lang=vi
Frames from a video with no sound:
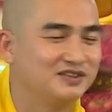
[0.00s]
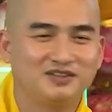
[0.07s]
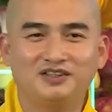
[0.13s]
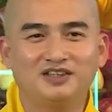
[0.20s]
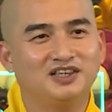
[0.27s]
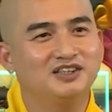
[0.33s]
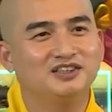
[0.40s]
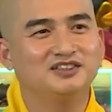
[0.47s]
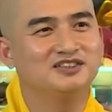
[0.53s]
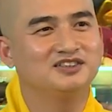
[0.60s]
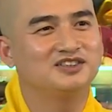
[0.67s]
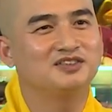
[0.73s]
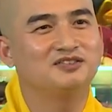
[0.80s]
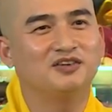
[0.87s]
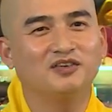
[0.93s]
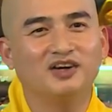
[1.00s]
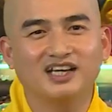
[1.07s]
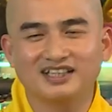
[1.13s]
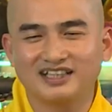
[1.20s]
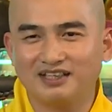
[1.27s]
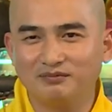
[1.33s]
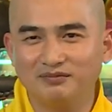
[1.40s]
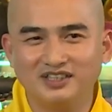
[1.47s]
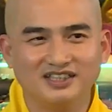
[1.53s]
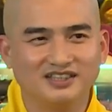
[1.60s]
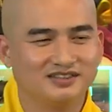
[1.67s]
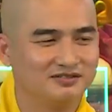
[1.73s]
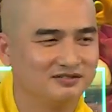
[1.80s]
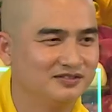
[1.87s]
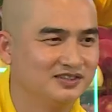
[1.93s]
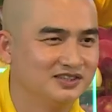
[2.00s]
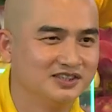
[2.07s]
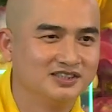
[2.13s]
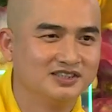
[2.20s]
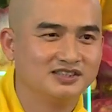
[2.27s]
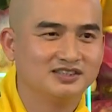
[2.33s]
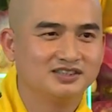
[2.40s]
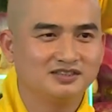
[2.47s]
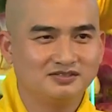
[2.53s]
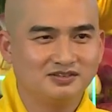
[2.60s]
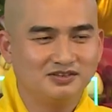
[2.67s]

cho nên sư phụ an tâm đi sư